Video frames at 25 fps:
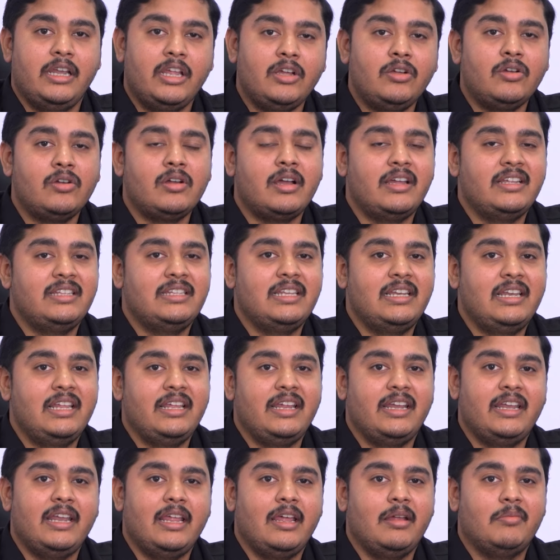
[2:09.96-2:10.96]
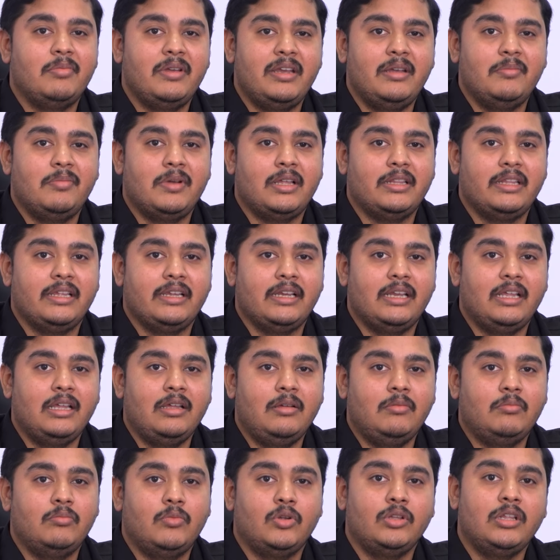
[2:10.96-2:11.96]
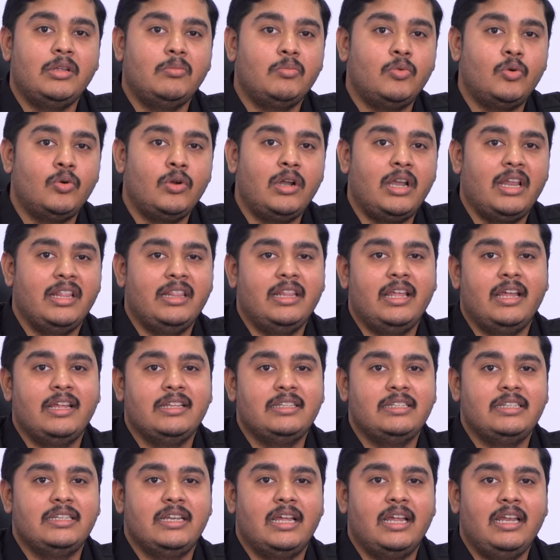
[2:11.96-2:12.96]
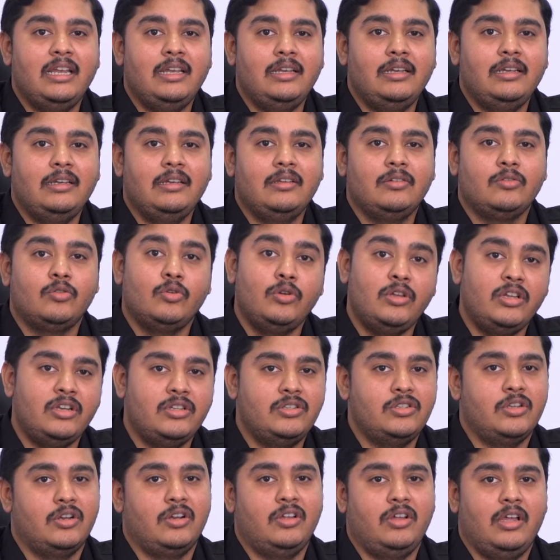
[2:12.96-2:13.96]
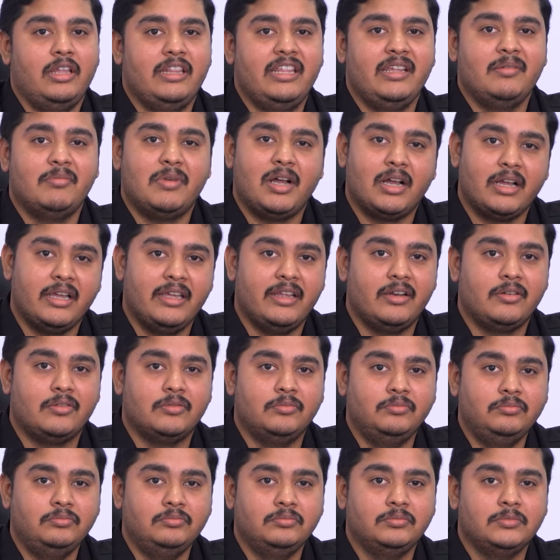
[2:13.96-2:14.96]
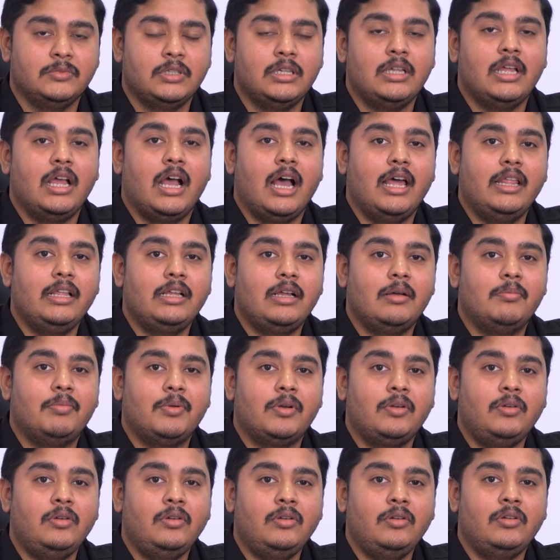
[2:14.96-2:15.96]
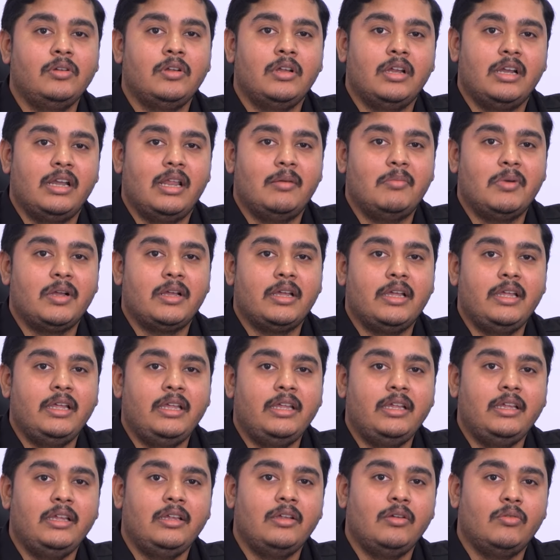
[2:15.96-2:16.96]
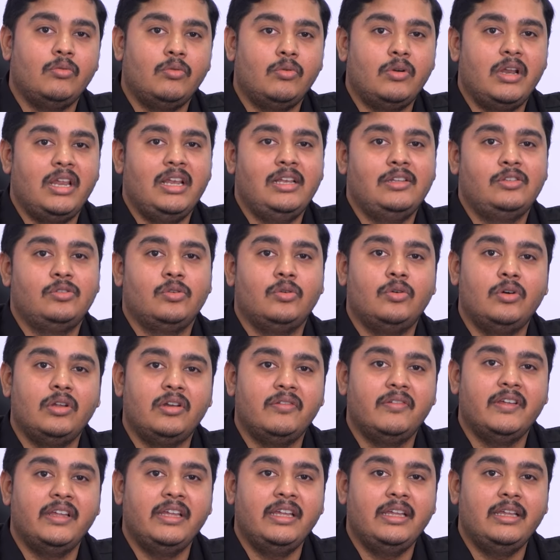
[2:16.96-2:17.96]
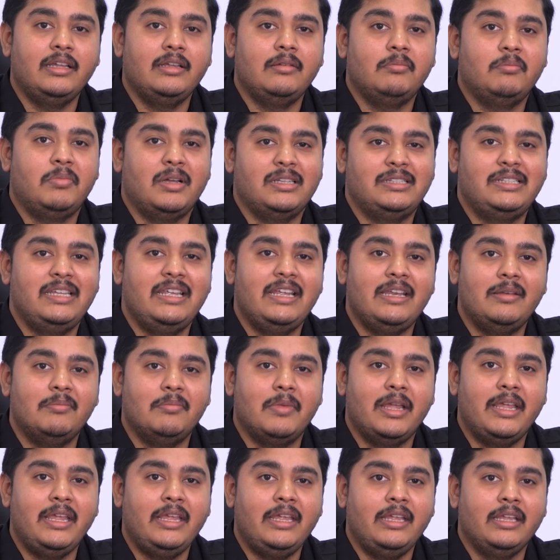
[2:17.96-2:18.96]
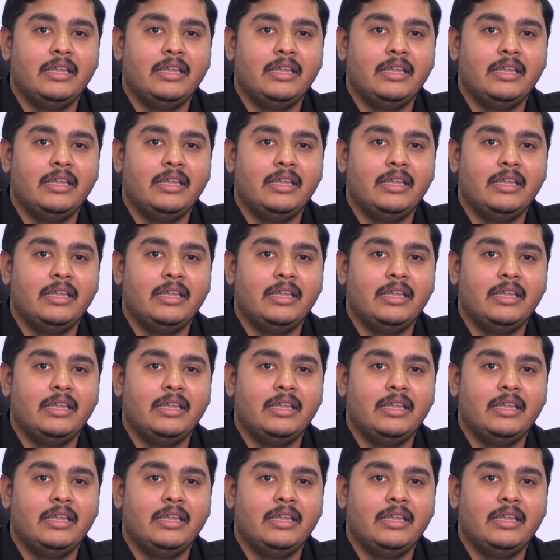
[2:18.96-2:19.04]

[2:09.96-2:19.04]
டெங்கு காய்ச்சலில் என்ன அப்படின்னு பார்த்தீங்கன்னா முதல் மூணுலேருந்து அஞ்சு நாள் குளிர் ஜுரம் அதிகமாக இருக்கும் அதுக்கப்புறம் நமக்கு உடல் சோர்வு பசியின்மை